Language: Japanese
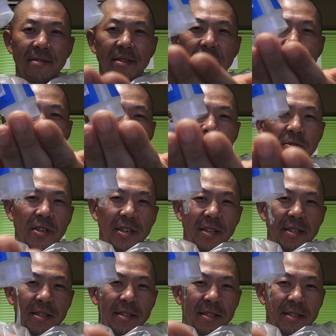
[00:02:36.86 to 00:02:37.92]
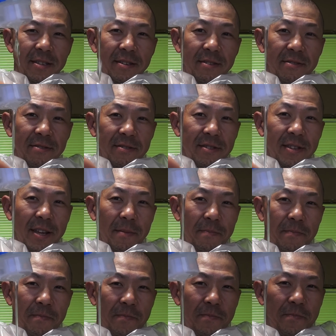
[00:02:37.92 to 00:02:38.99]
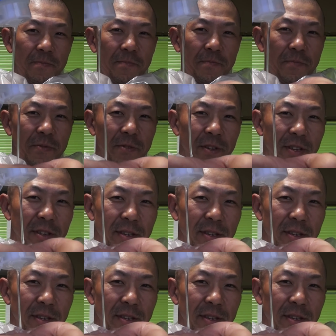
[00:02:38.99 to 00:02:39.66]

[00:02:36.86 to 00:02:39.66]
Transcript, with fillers: たっぷりたっぷり